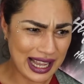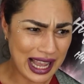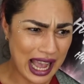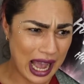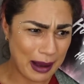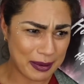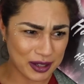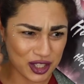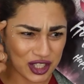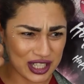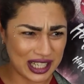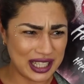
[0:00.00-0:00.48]

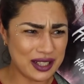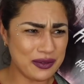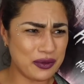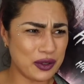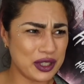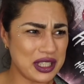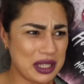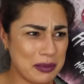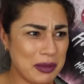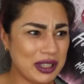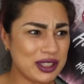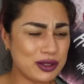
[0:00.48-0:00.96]
Aber stell dir
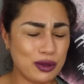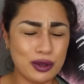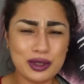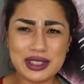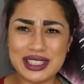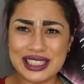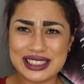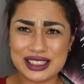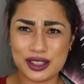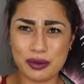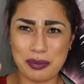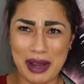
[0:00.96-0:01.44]
vor, jemand guckt
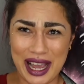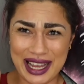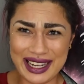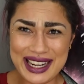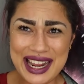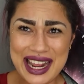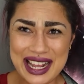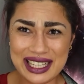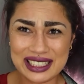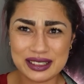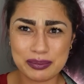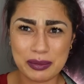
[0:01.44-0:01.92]
jetzt zum
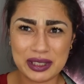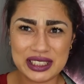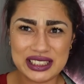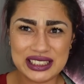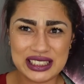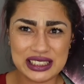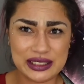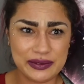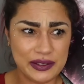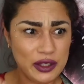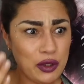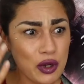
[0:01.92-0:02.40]
allerersten Mal
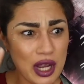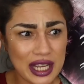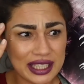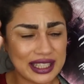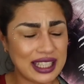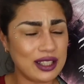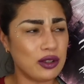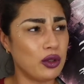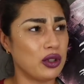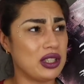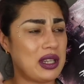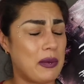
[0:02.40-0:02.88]
dieses Video, er
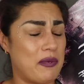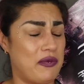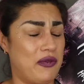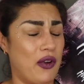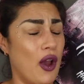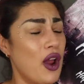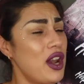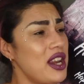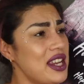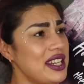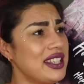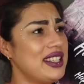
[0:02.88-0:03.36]
denkt doch, ich habe
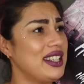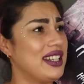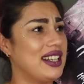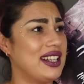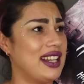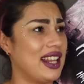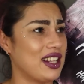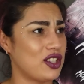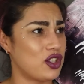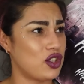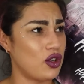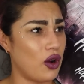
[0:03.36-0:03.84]
völlig die
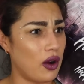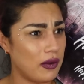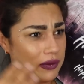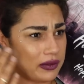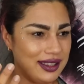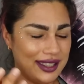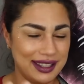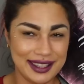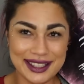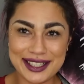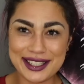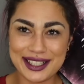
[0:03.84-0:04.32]
Klatsche
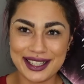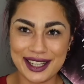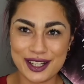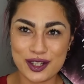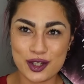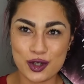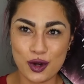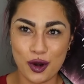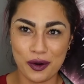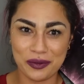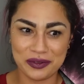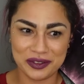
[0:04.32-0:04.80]
offen. Nee, nicht
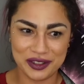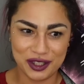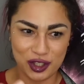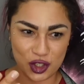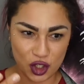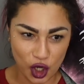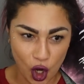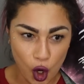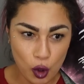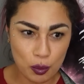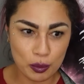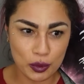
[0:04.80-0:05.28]
Klatsche offen, die
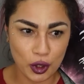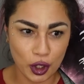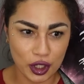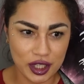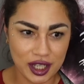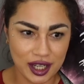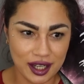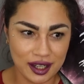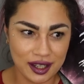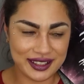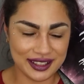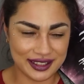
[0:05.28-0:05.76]
Schrauben
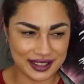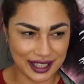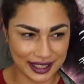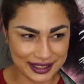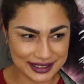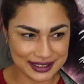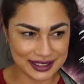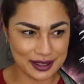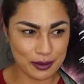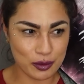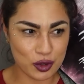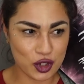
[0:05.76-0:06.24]
locker. Die
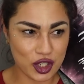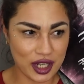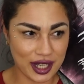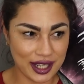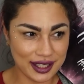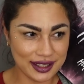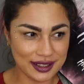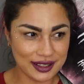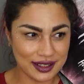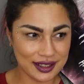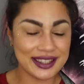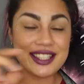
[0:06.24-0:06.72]
Tassen im
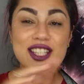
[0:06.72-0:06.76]
Schrank.